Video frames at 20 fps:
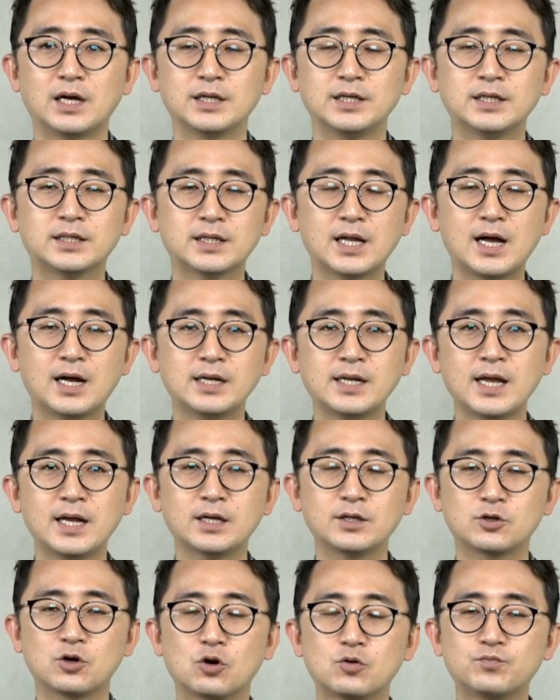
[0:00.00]
이
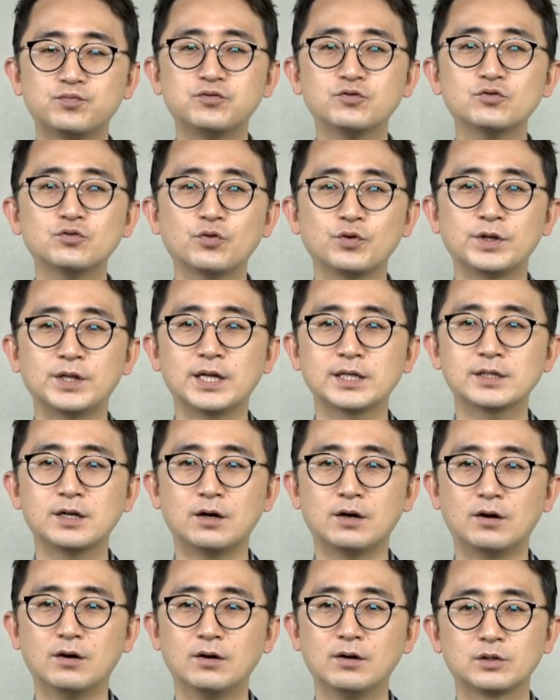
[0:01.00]
탄핵 역풍으로
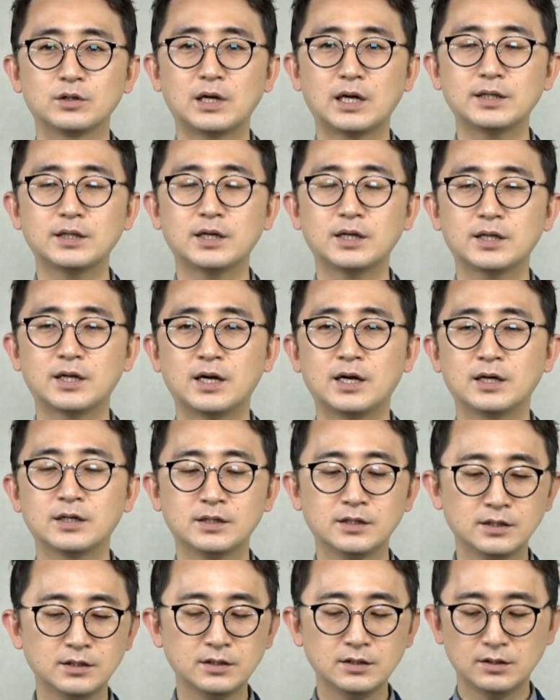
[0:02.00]
인해서
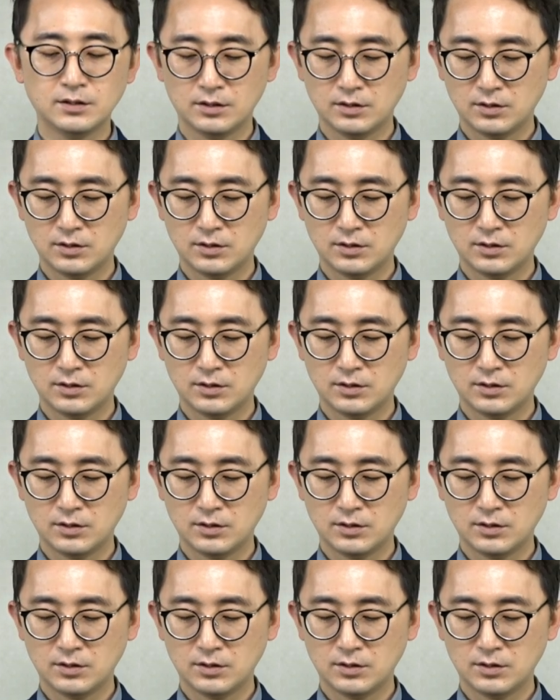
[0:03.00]
한나라당은